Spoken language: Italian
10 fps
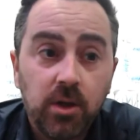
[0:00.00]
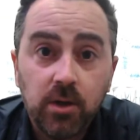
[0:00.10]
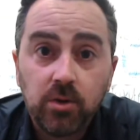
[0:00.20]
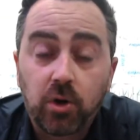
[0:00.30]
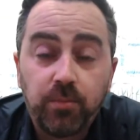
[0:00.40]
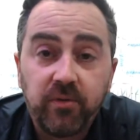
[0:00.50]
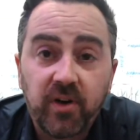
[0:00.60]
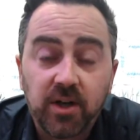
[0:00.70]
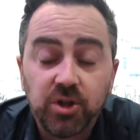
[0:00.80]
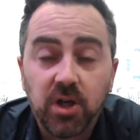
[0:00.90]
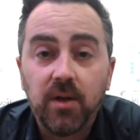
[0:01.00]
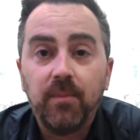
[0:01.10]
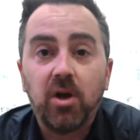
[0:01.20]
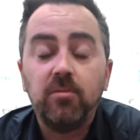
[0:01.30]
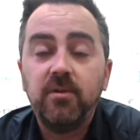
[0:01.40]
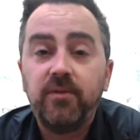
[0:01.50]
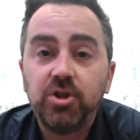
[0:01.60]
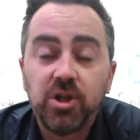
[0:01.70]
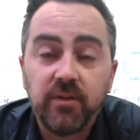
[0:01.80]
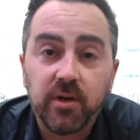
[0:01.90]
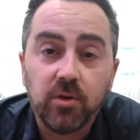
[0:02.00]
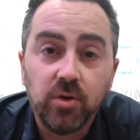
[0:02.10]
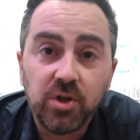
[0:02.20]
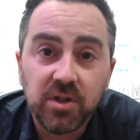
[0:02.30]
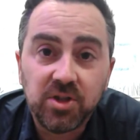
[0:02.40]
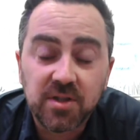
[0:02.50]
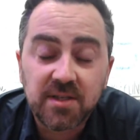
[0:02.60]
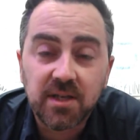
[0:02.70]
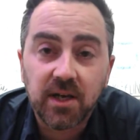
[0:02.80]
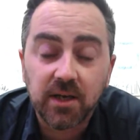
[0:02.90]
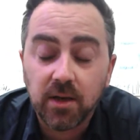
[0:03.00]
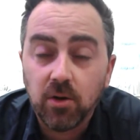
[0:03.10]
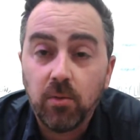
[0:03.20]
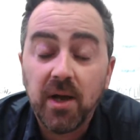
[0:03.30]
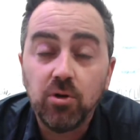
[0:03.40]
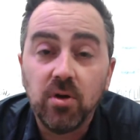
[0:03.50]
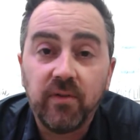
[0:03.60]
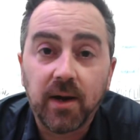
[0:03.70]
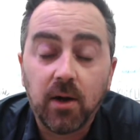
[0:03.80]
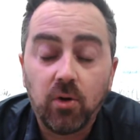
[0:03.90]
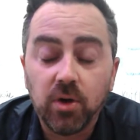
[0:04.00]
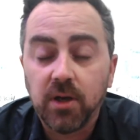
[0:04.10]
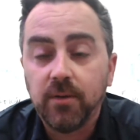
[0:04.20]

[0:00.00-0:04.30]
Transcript: Troppo facile, ma come facevano gli egiziani, o meglio i faraoni,